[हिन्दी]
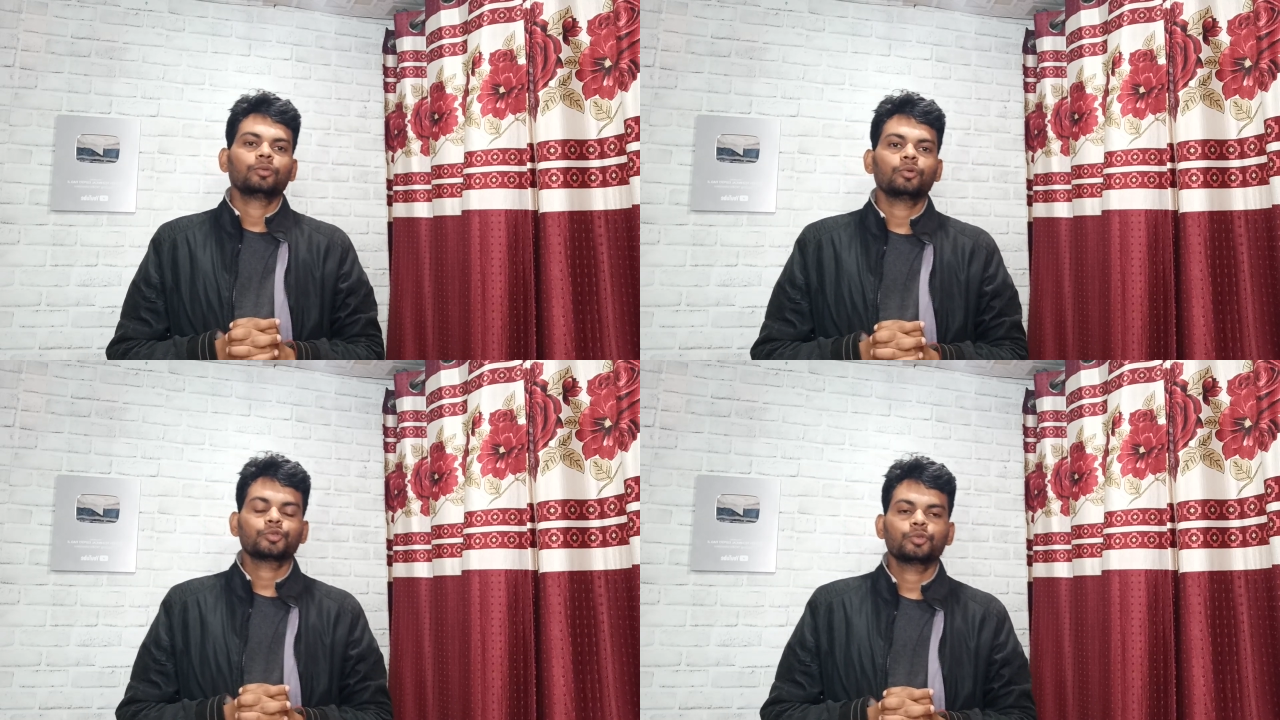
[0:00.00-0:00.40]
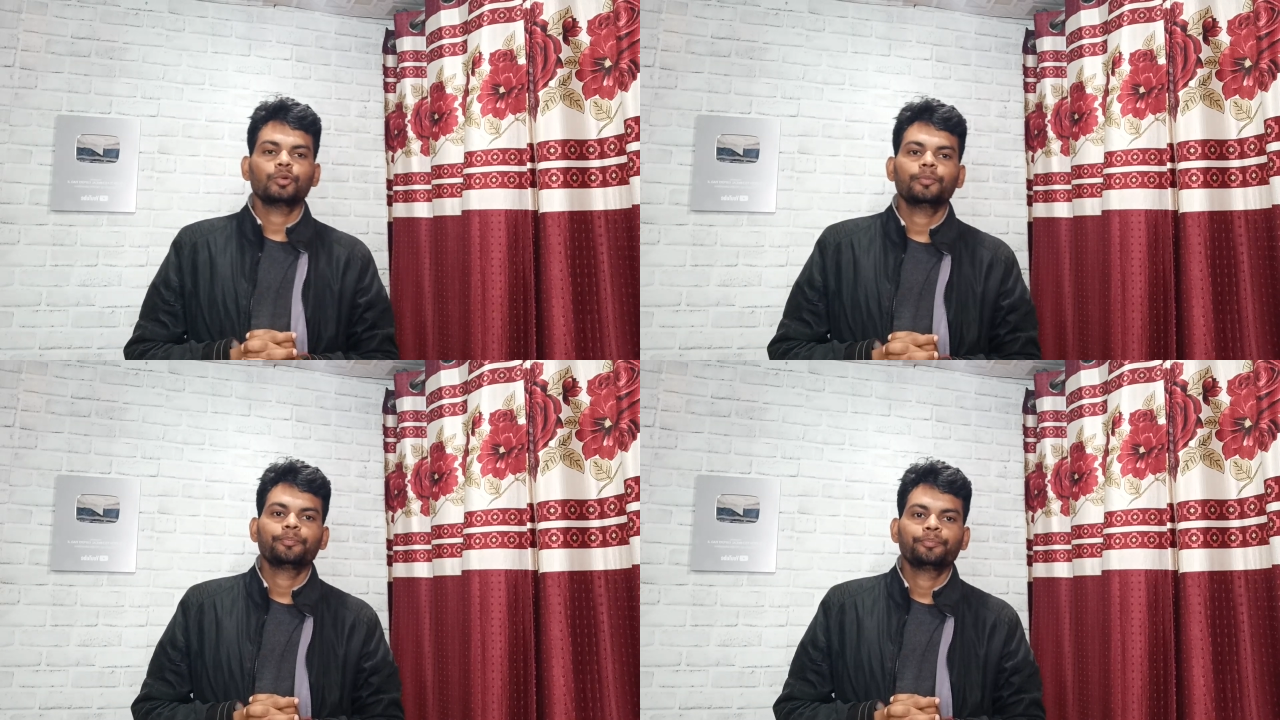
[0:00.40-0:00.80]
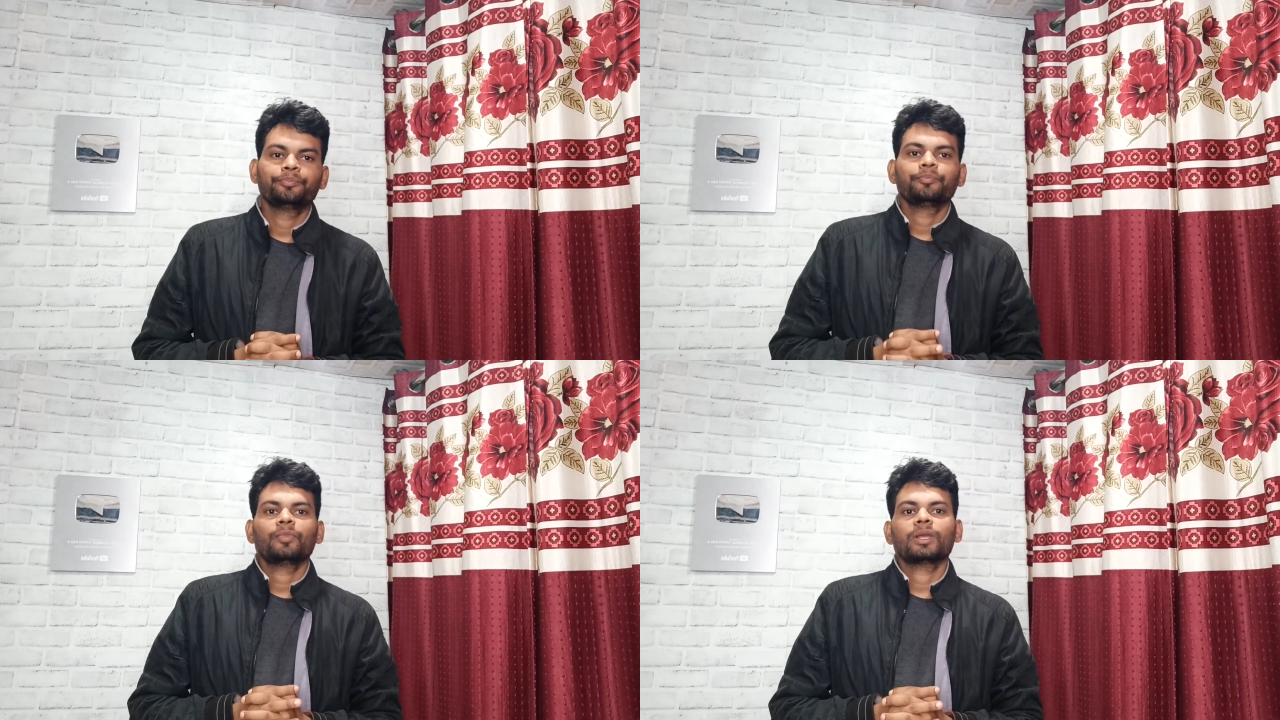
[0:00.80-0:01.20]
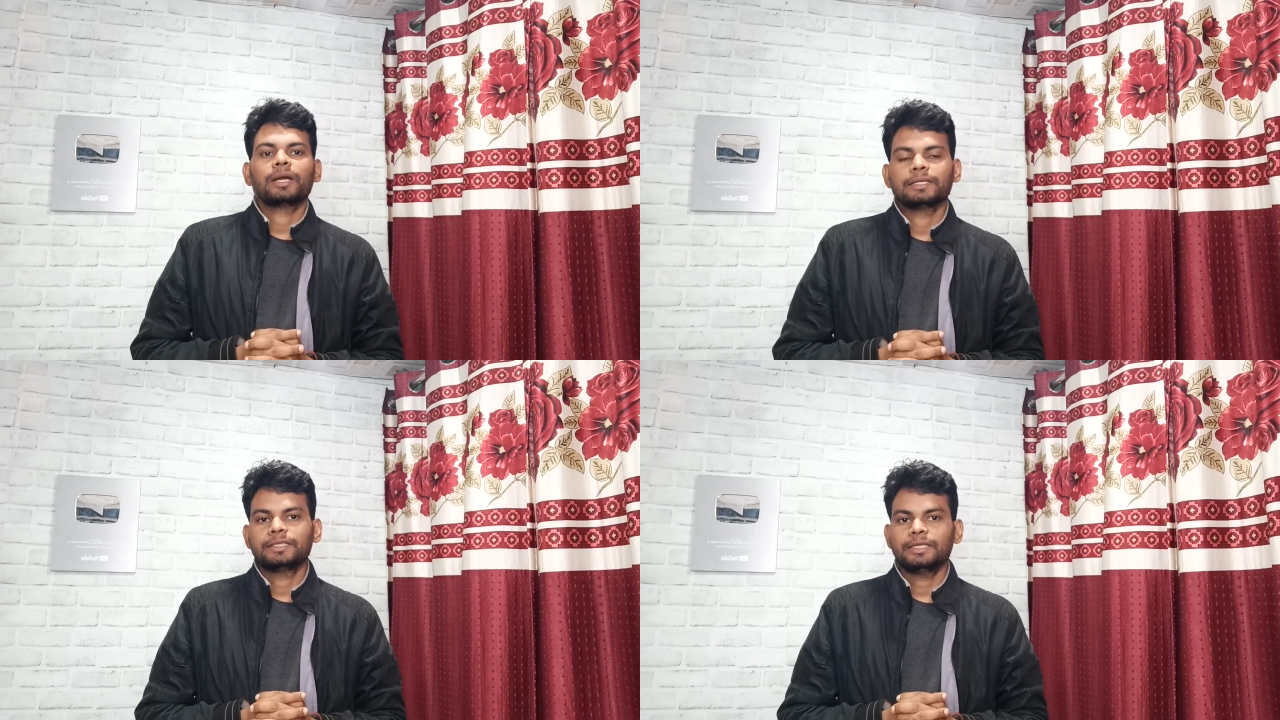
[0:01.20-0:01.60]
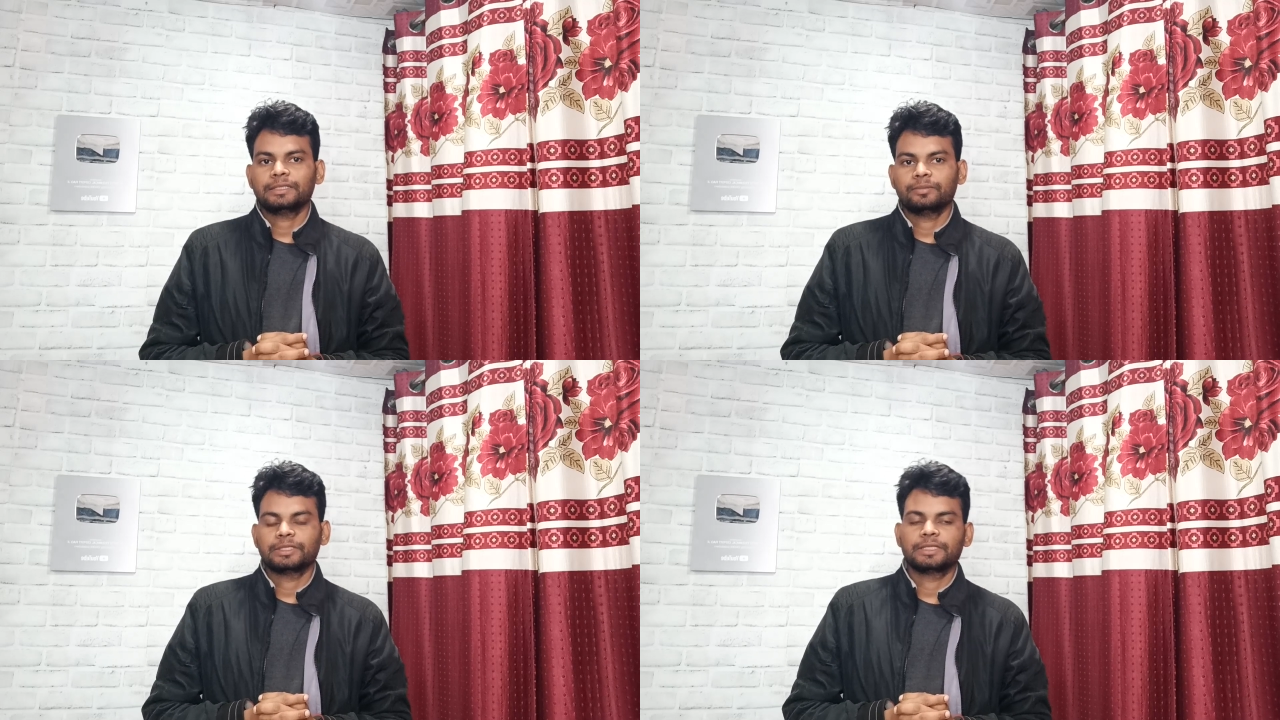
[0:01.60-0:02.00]
दोस्तों खांसी की
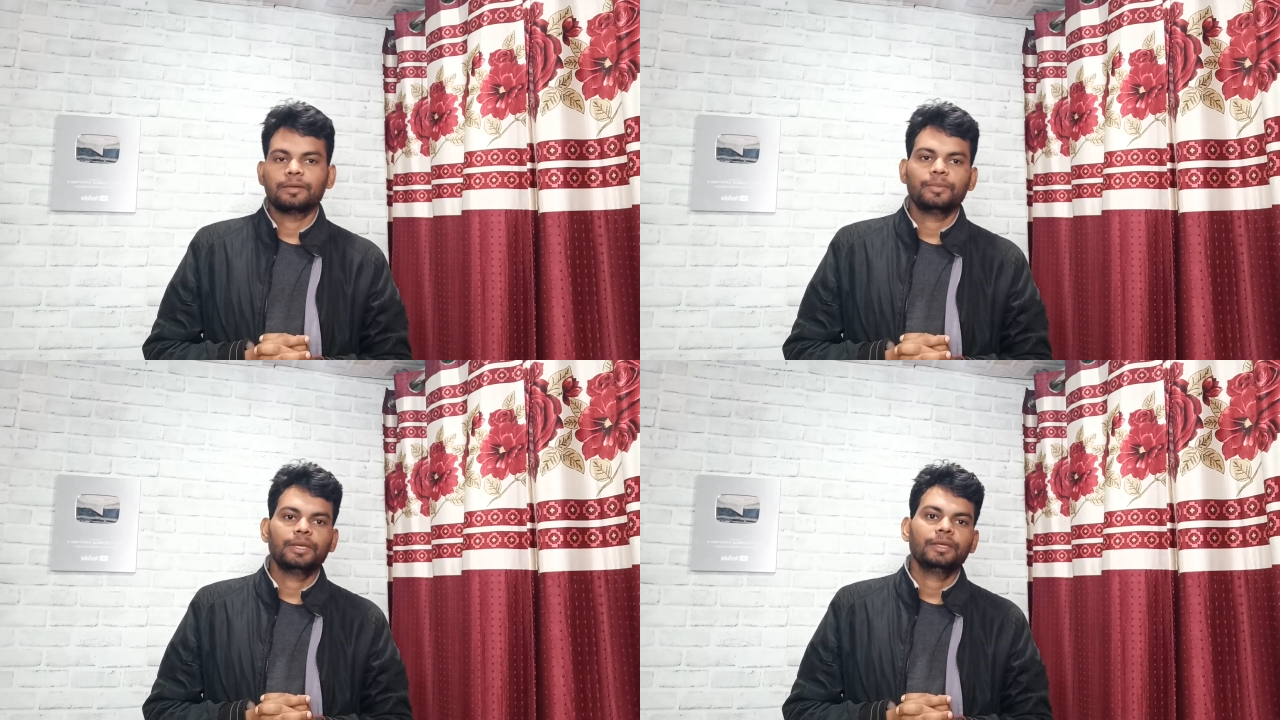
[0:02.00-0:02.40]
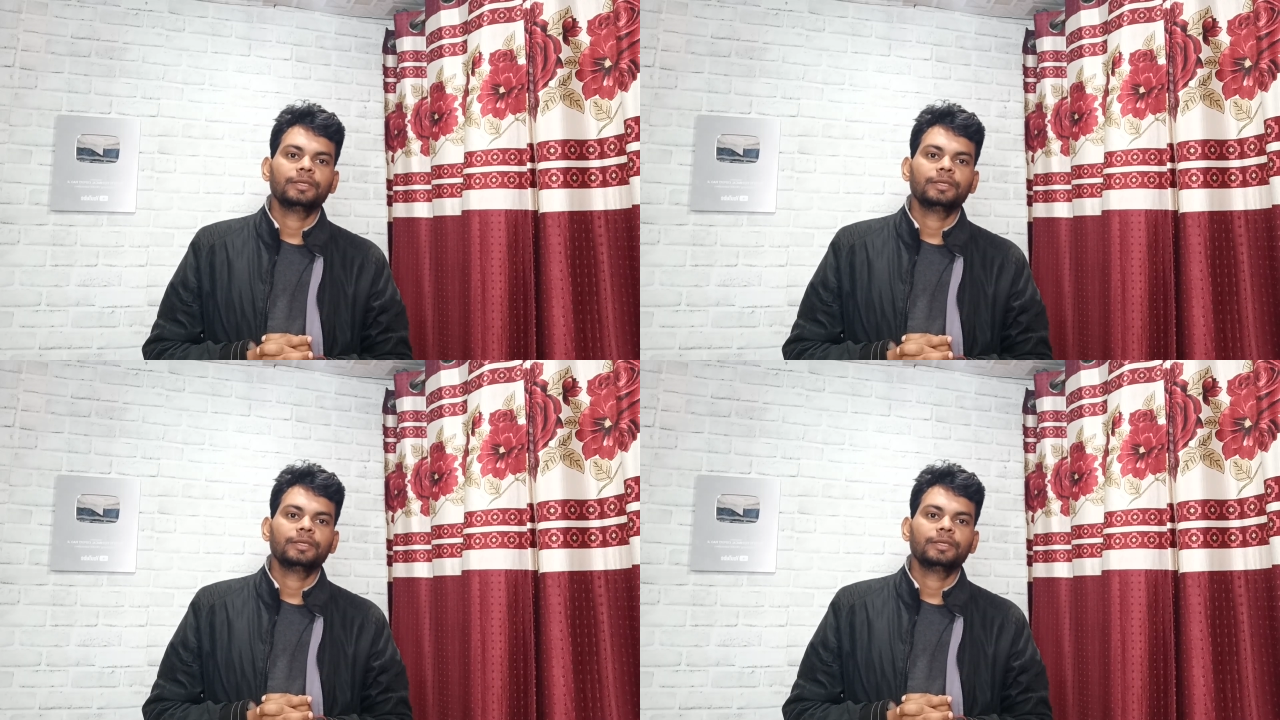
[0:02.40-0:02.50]
समस्या में